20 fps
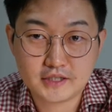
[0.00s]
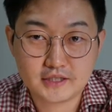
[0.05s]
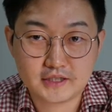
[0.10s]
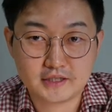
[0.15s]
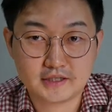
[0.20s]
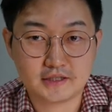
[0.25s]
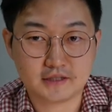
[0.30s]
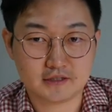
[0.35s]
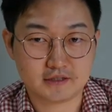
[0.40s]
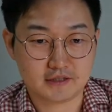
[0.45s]
읽게
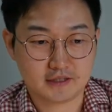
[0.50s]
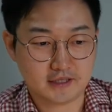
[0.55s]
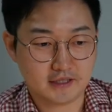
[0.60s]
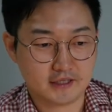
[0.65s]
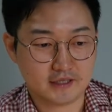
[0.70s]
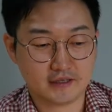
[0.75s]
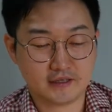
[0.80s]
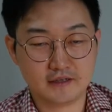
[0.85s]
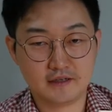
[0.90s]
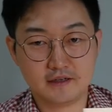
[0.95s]

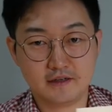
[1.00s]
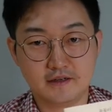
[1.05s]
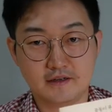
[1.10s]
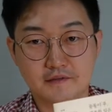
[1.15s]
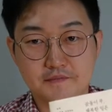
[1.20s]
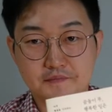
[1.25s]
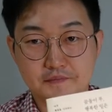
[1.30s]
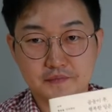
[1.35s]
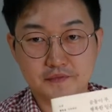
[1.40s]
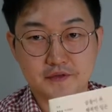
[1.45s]
됐는데,
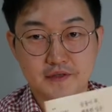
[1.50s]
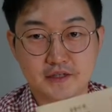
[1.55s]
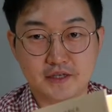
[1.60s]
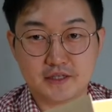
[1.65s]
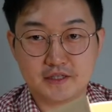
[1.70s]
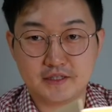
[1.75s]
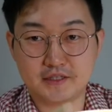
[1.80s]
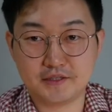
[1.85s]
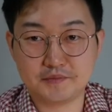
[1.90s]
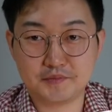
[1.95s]
네,
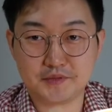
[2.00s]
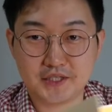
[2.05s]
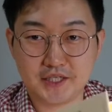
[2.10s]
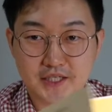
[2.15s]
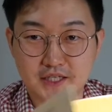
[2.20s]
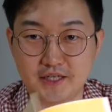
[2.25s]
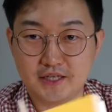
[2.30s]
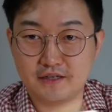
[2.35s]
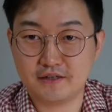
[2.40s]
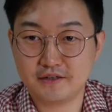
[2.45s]

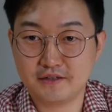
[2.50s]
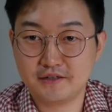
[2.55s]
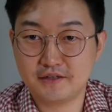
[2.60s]
그림책이에요.